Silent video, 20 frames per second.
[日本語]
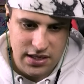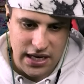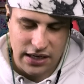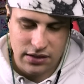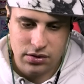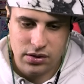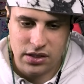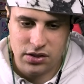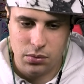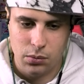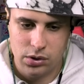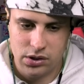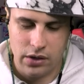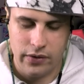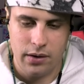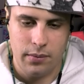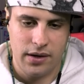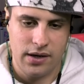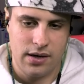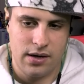逆かと思っ
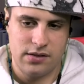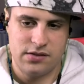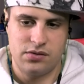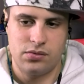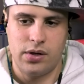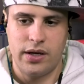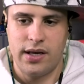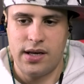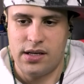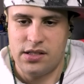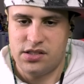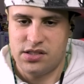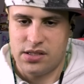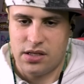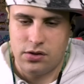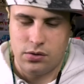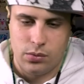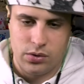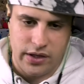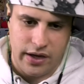たわ今カラスのはいい感じ
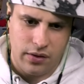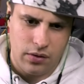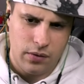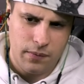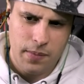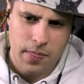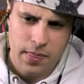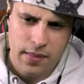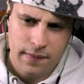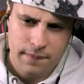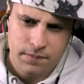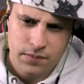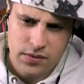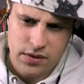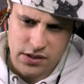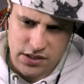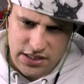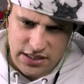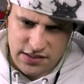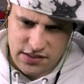かなと思ったけど
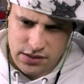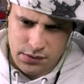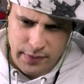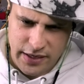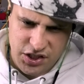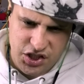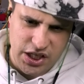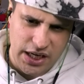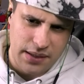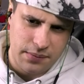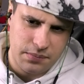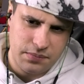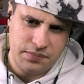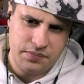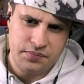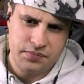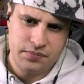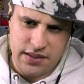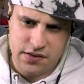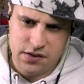きつめじゃん
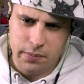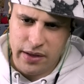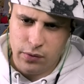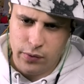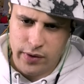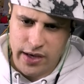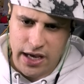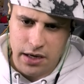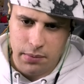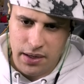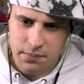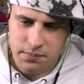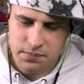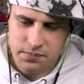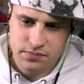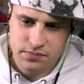きつめの刃